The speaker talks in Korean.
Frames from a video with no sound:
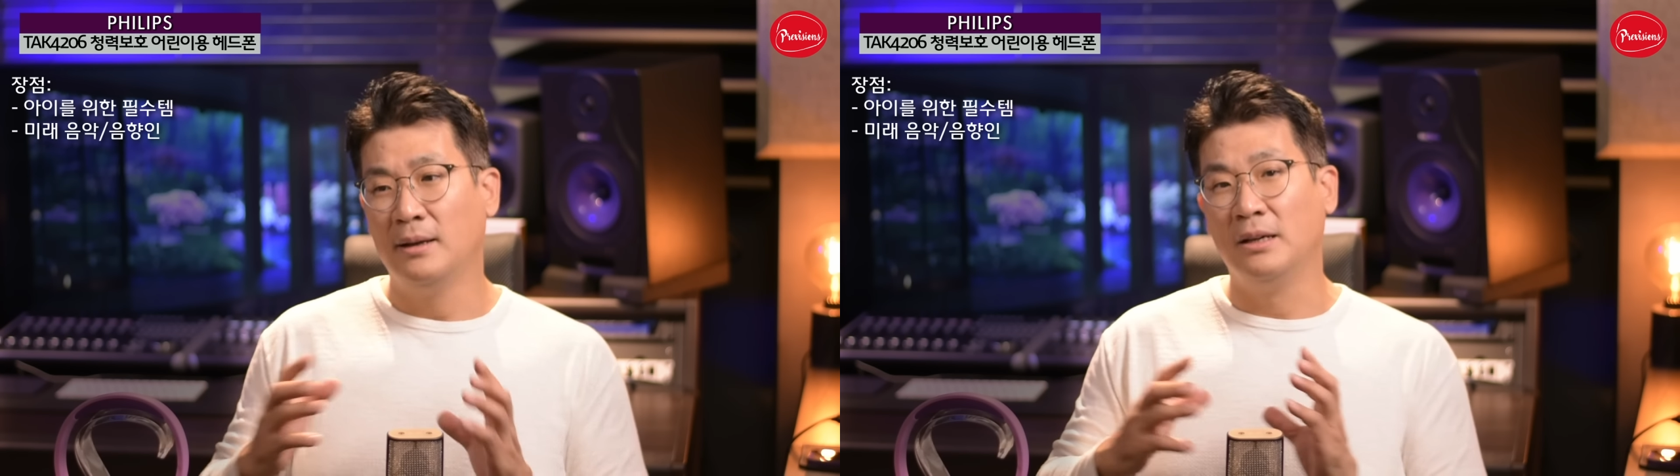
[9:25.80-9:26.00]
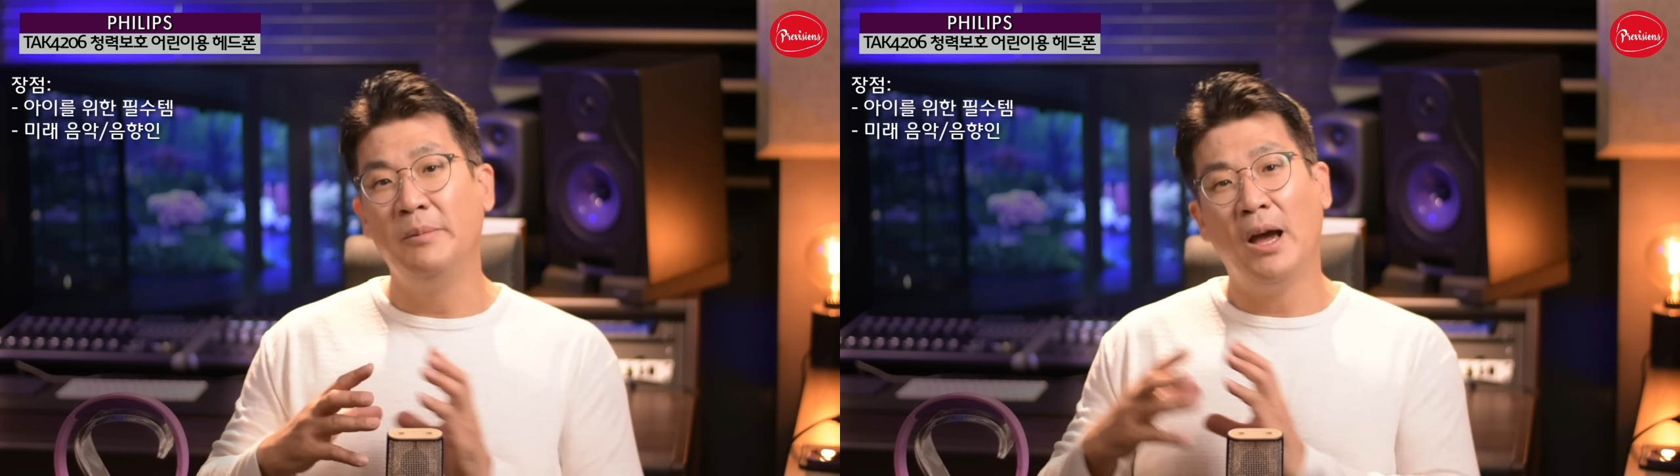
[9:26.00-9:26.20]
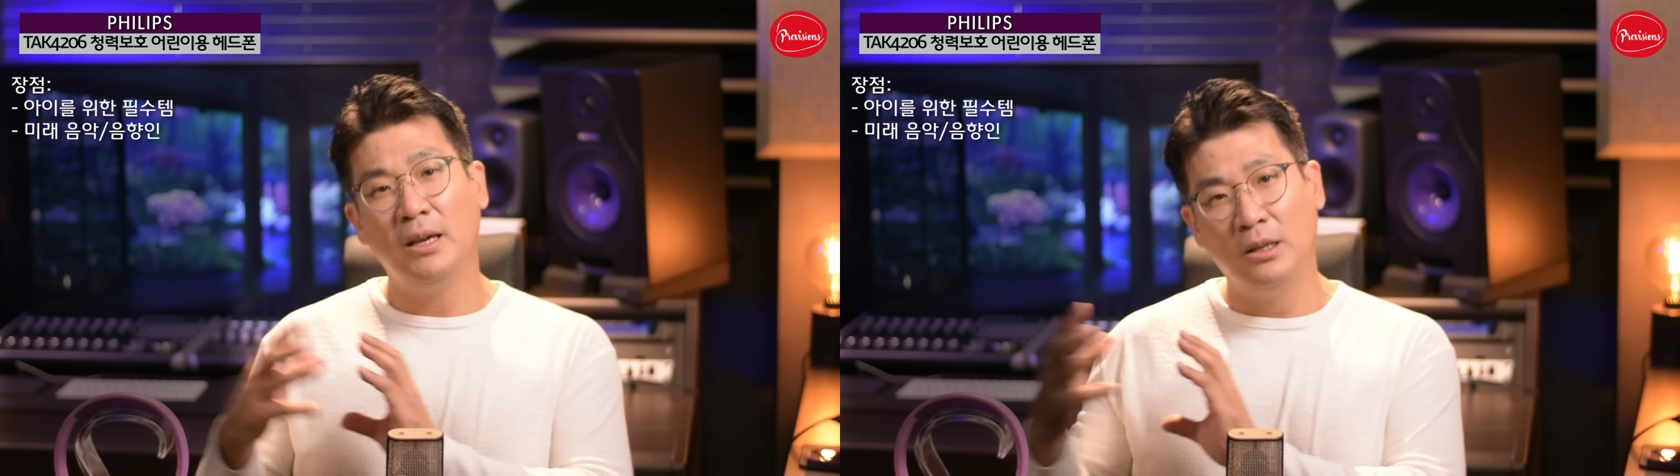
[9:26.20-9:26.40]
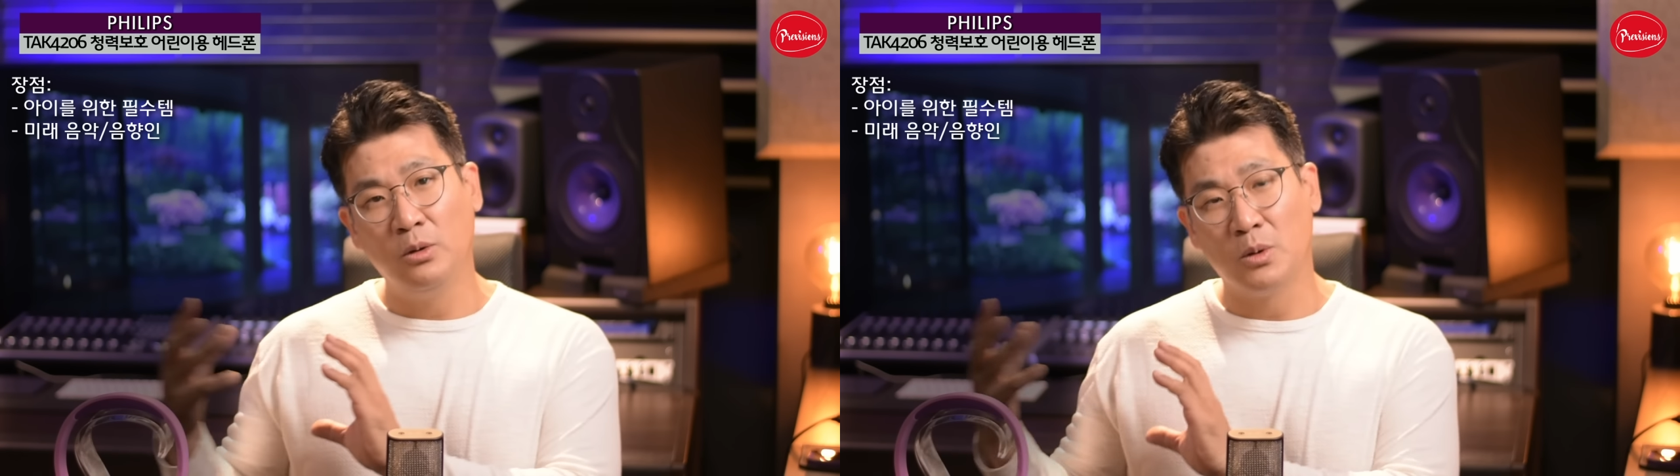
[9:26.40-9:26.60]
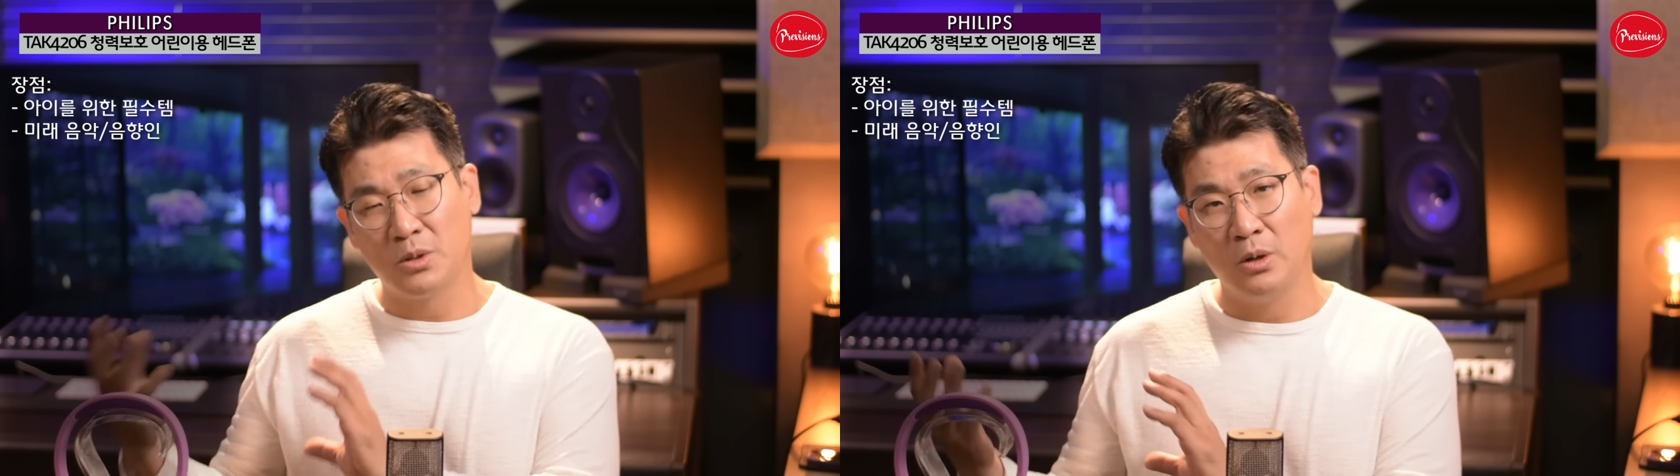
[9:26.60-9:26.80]

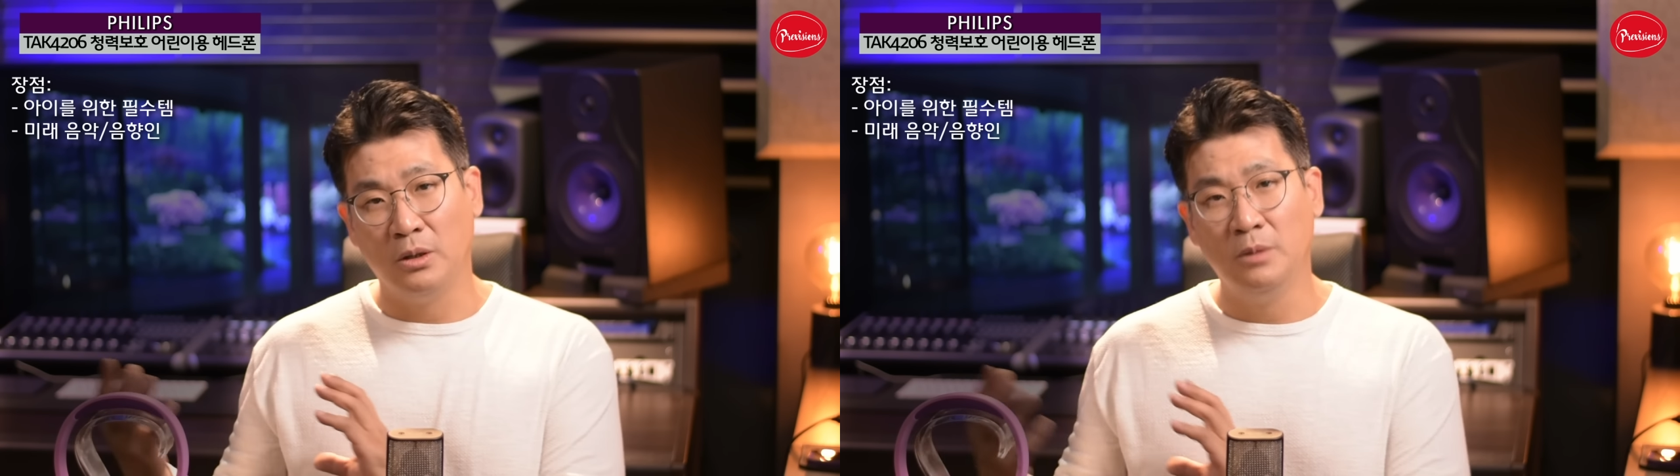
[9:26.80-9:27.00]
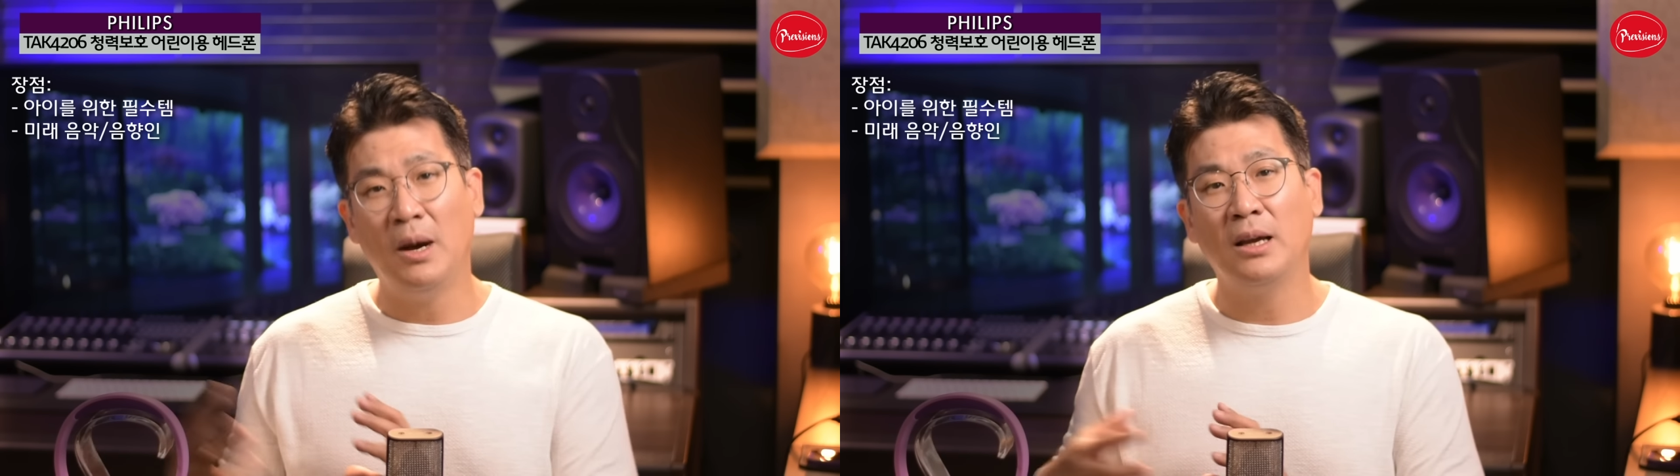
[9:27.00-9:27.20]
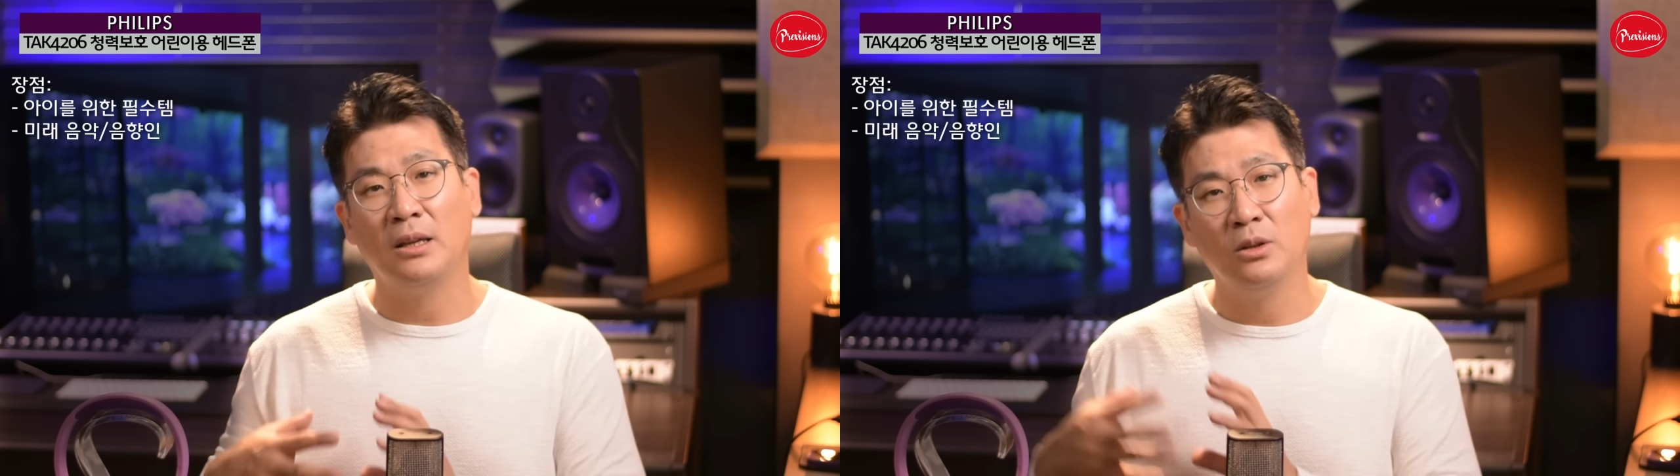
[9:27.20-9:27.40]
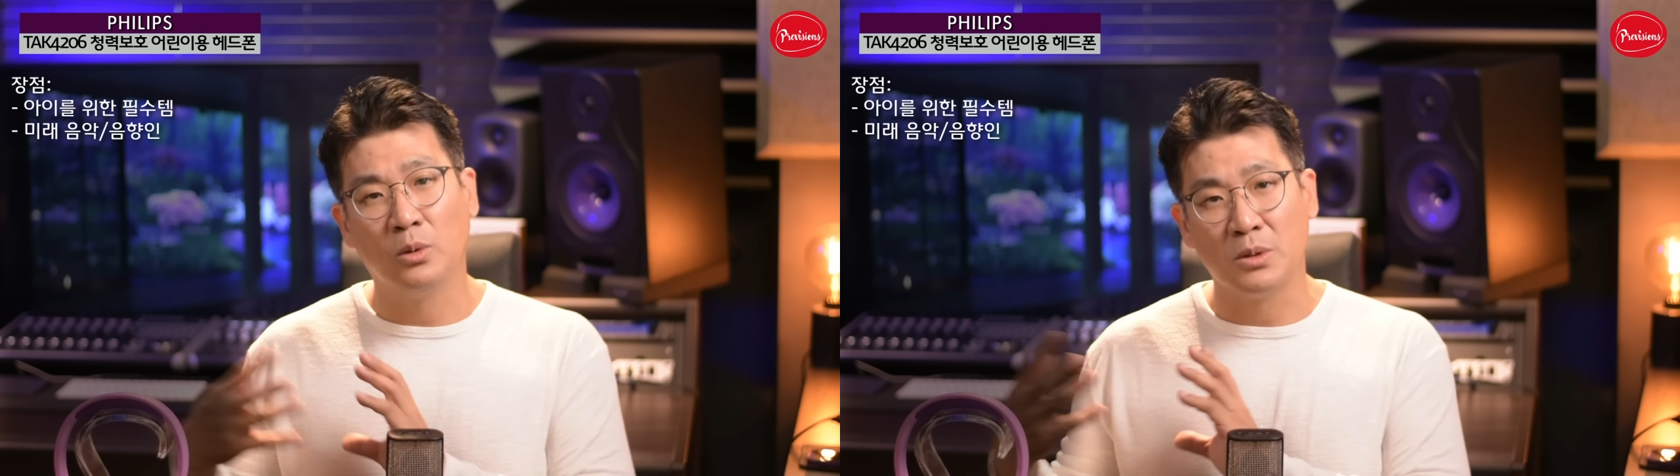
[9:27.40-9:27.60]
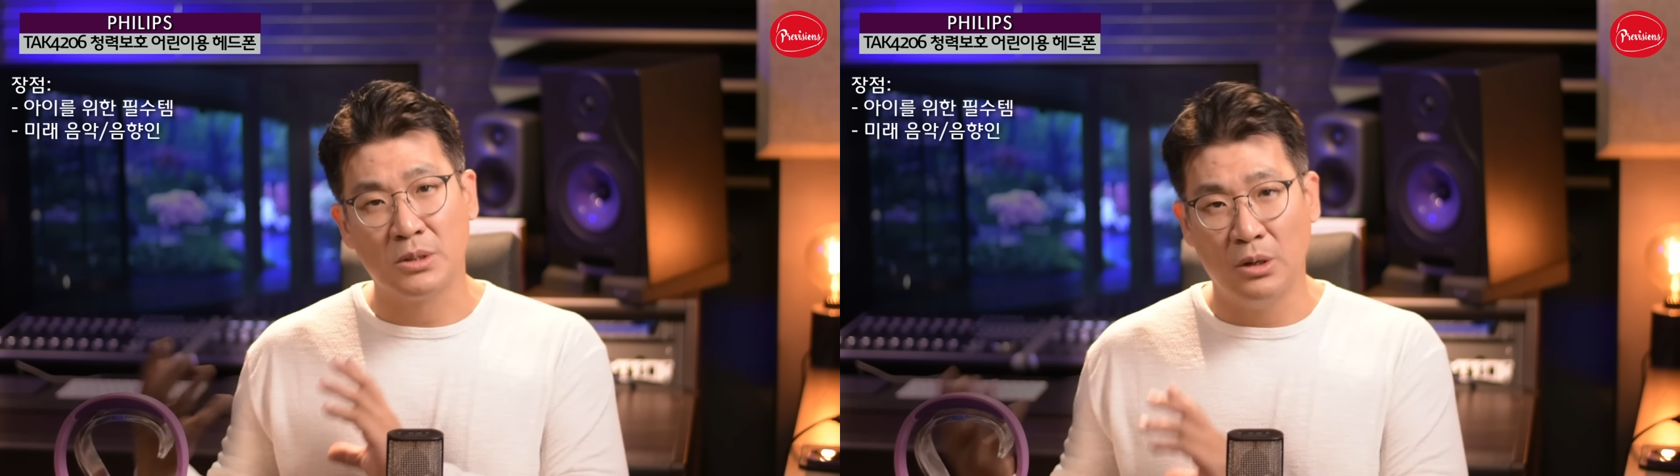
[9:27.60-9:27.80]
음향인으로서
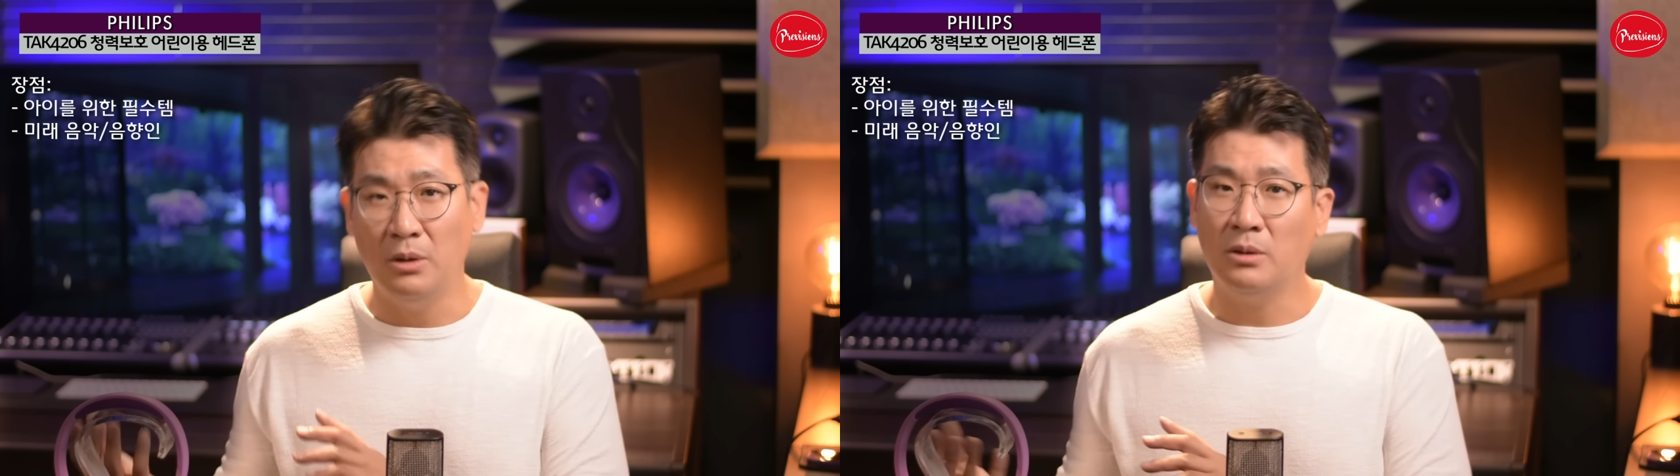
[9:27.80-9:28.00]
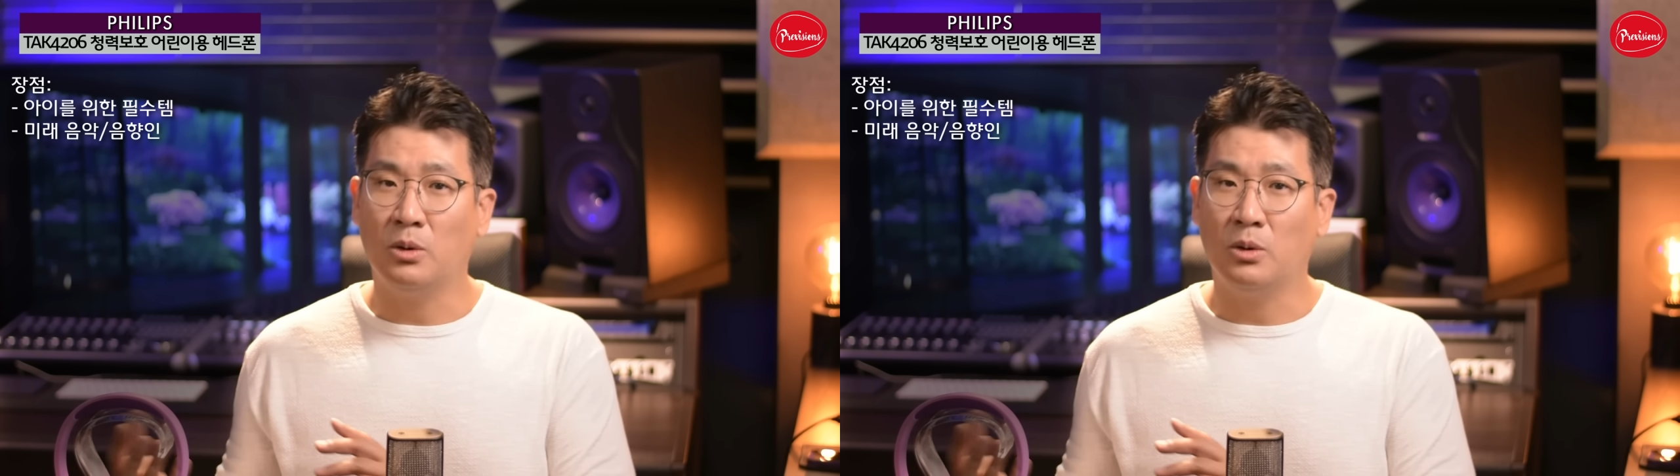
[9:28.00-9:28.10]
음악인으로서